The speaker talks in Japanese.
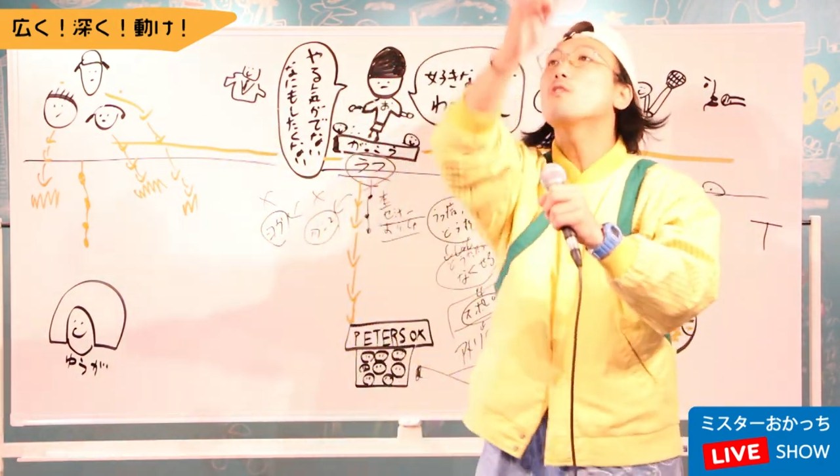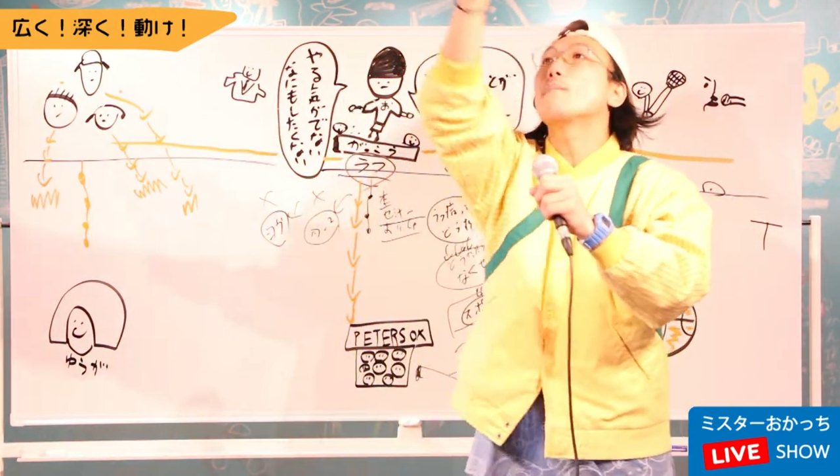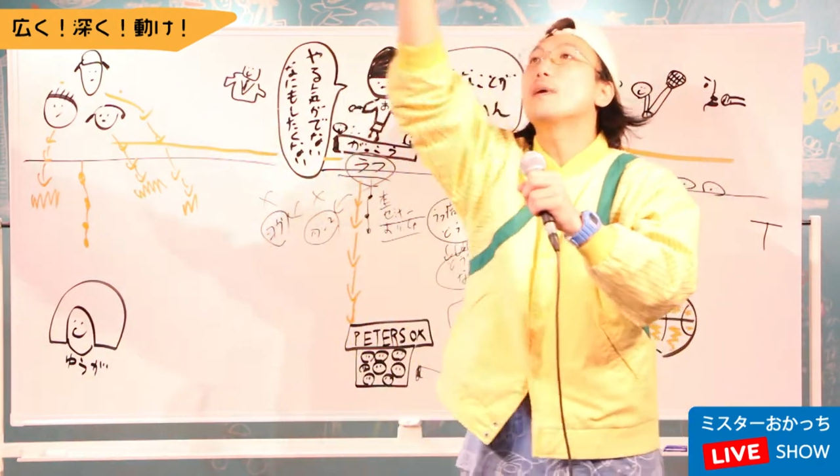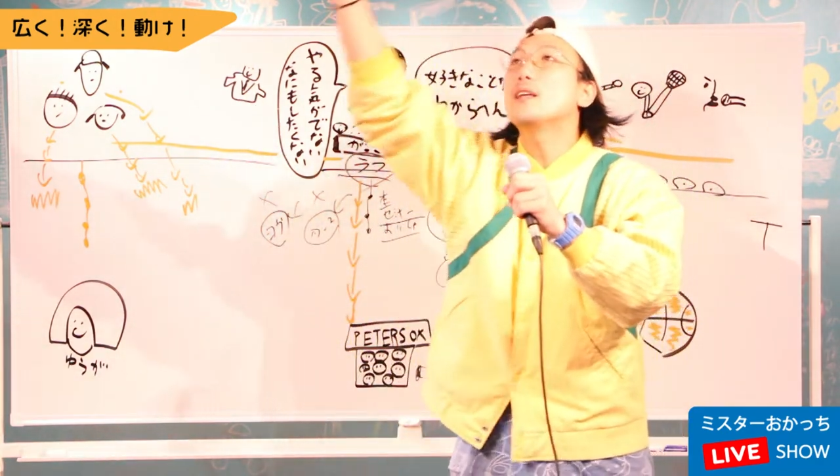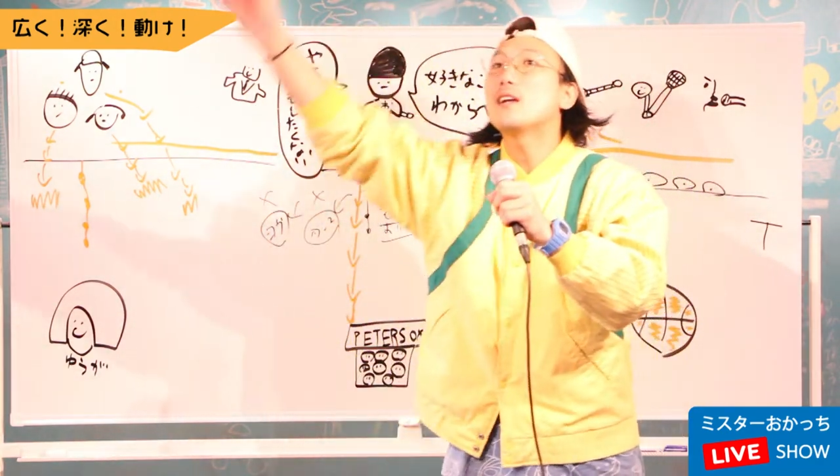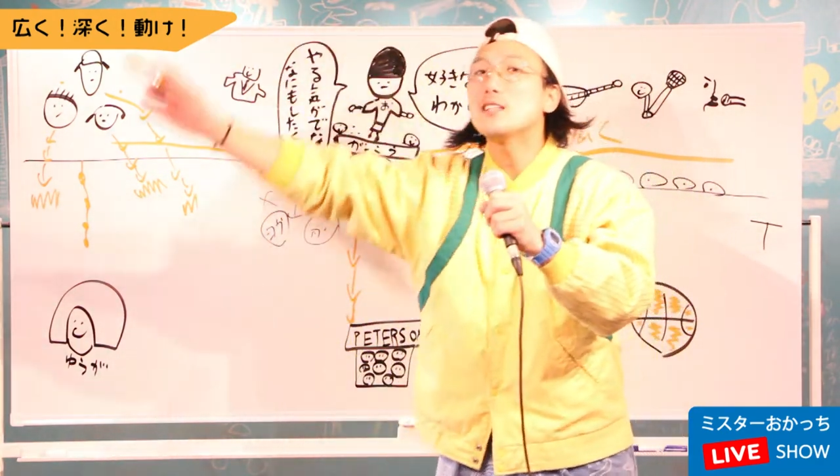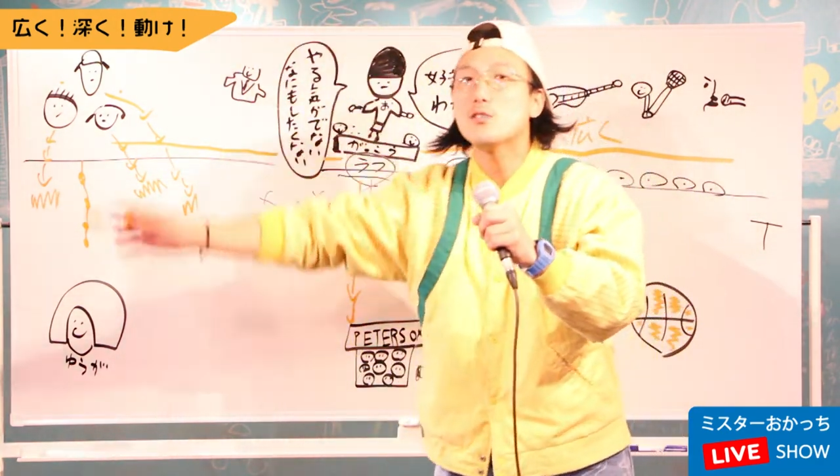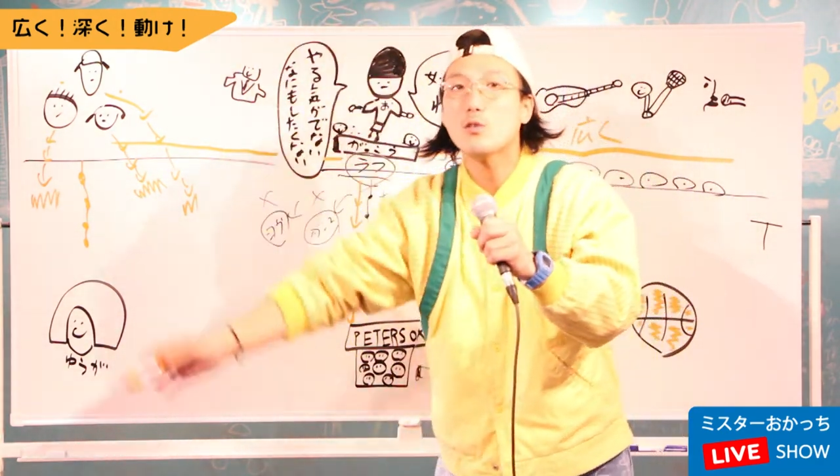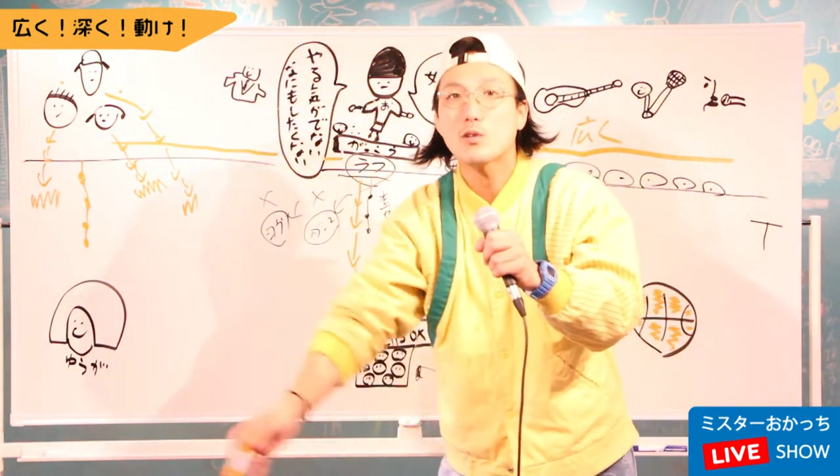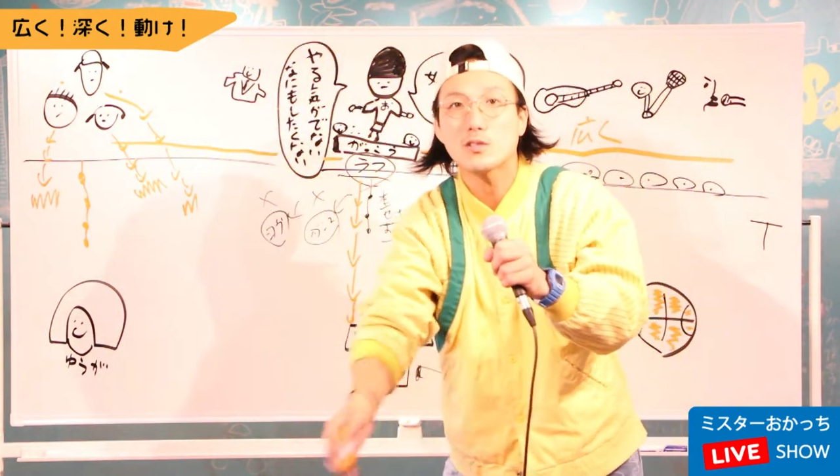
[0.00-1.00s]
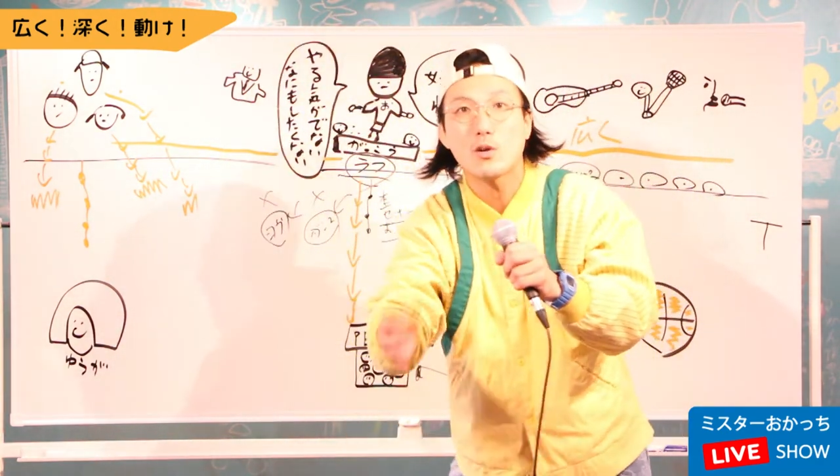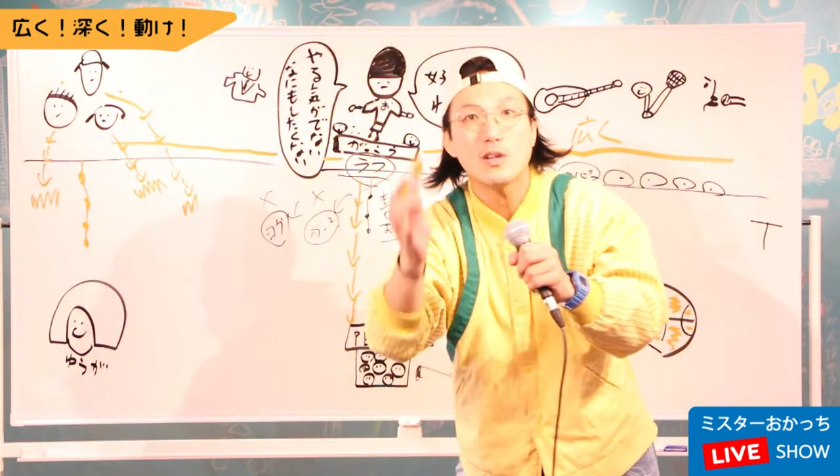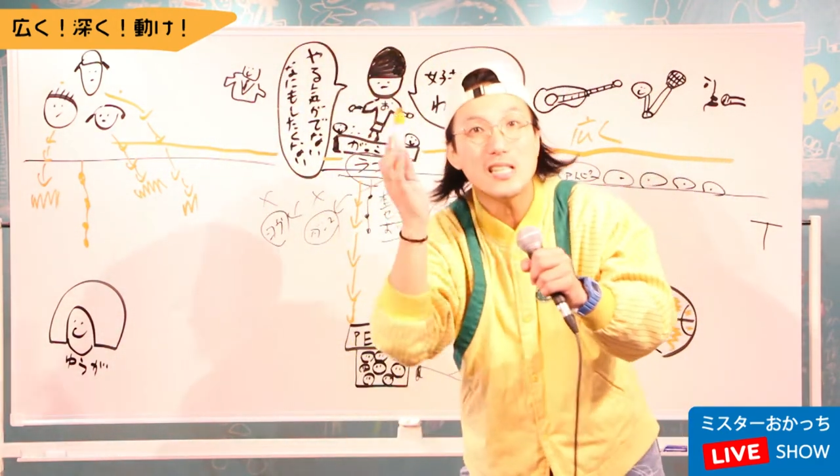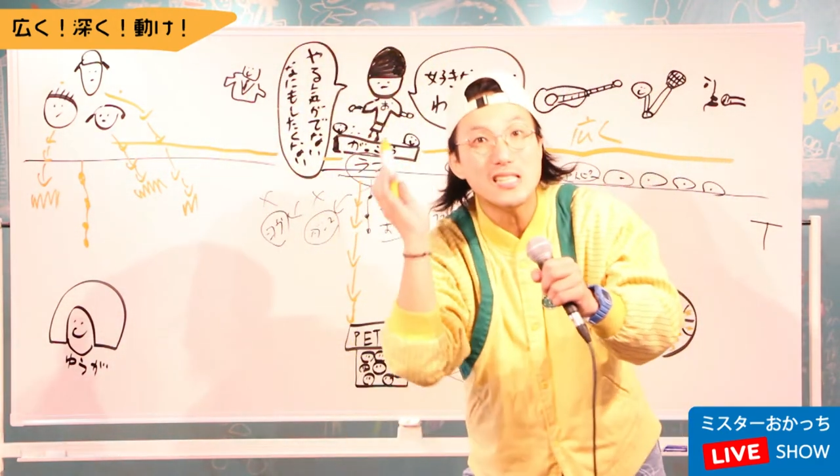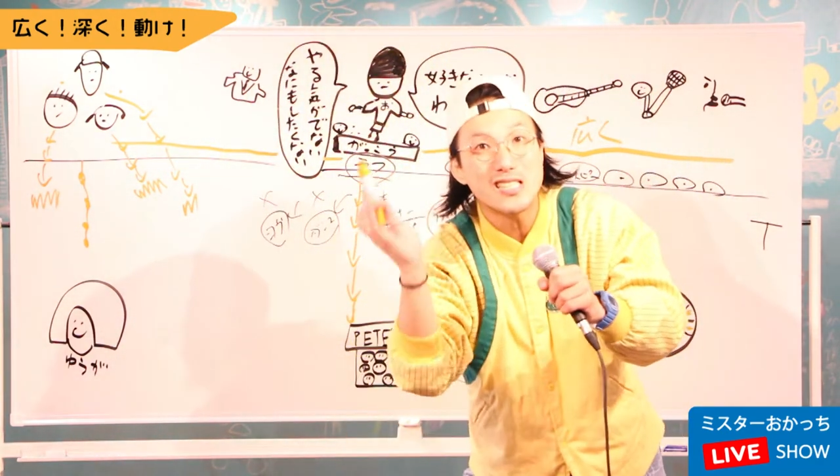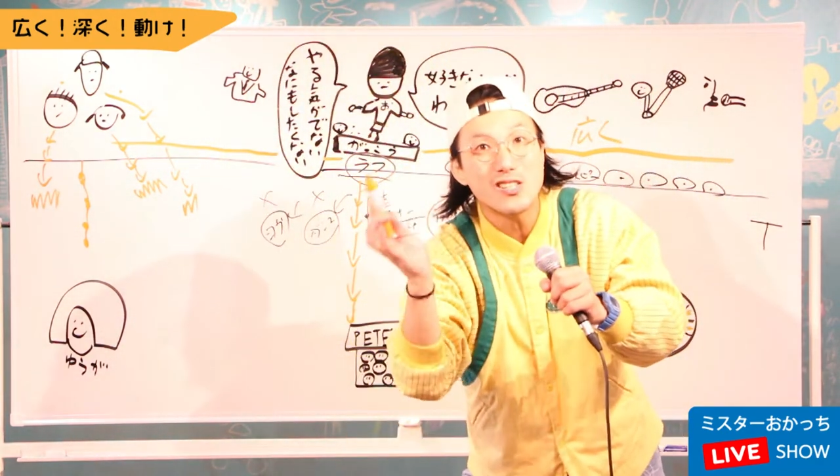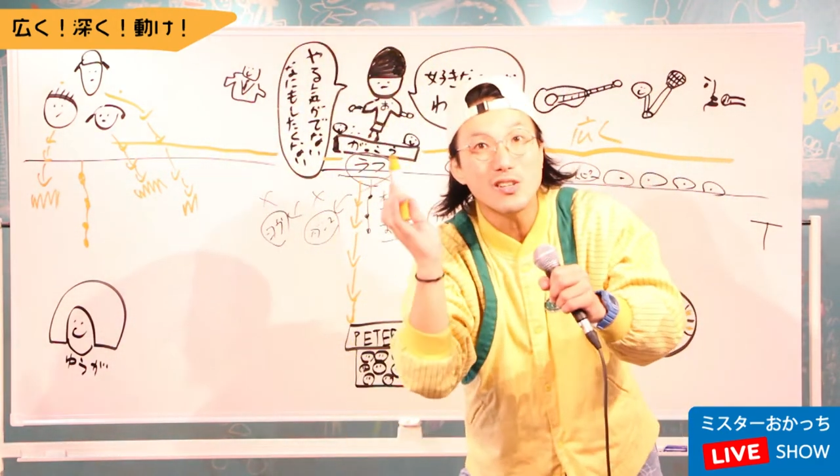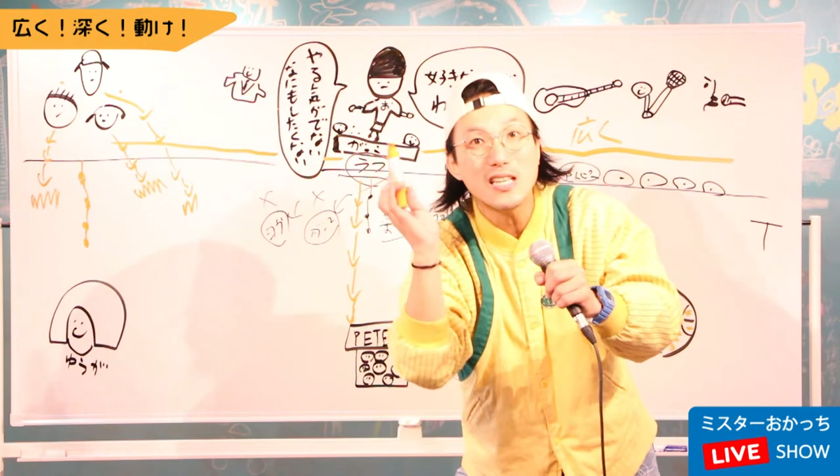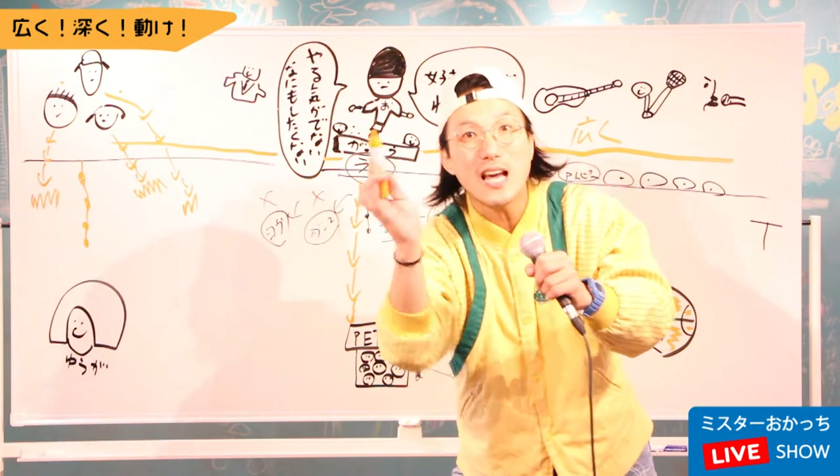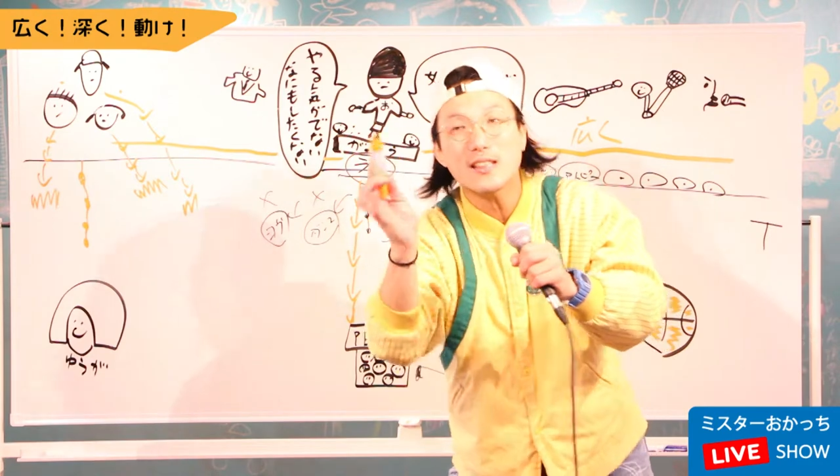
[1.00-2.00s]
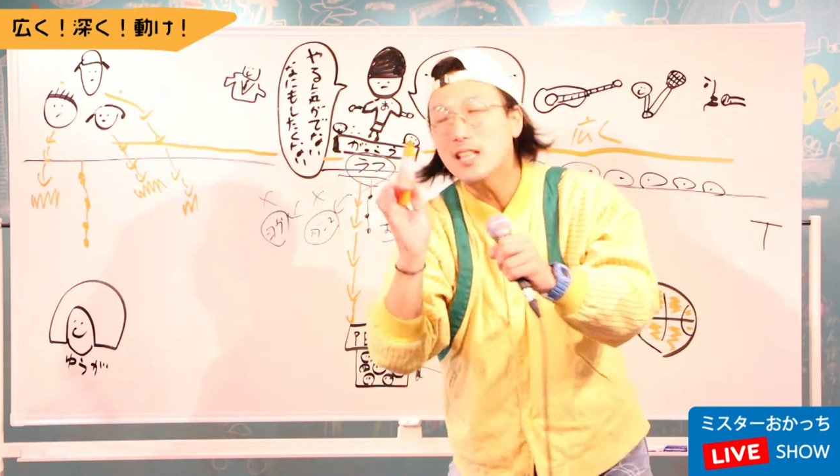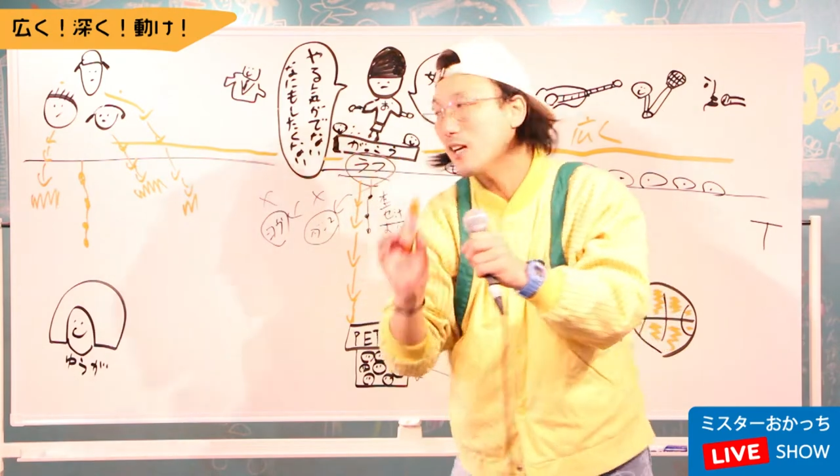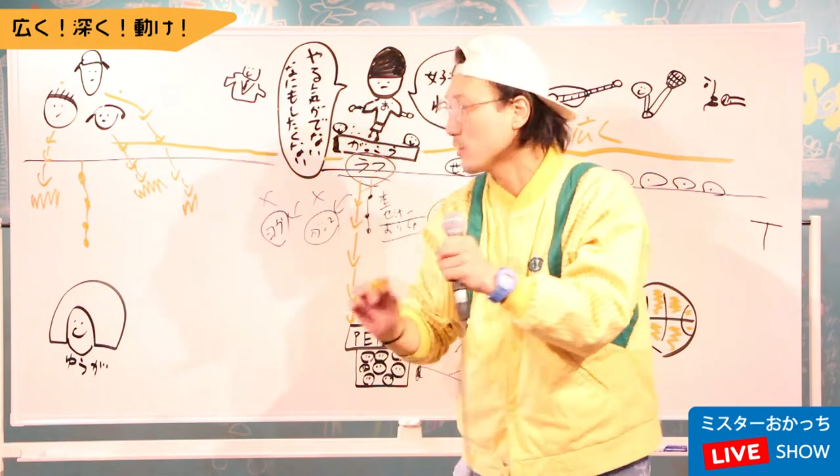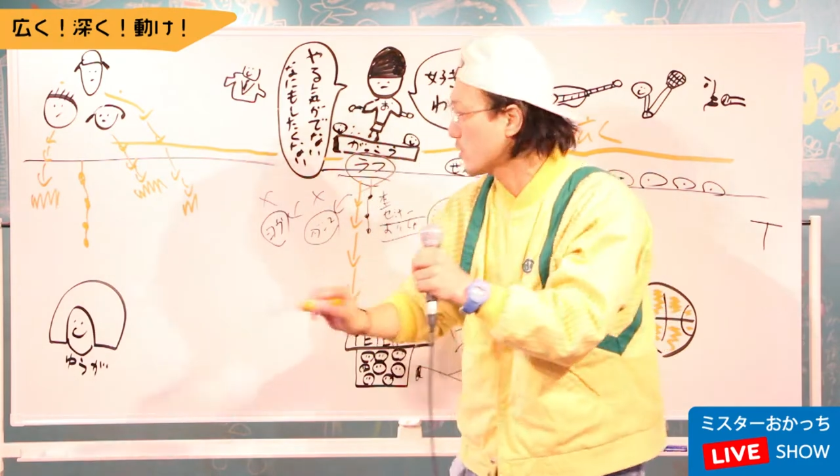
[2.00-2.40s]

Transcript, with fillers: このピーター・ソックスを一緒にやっていく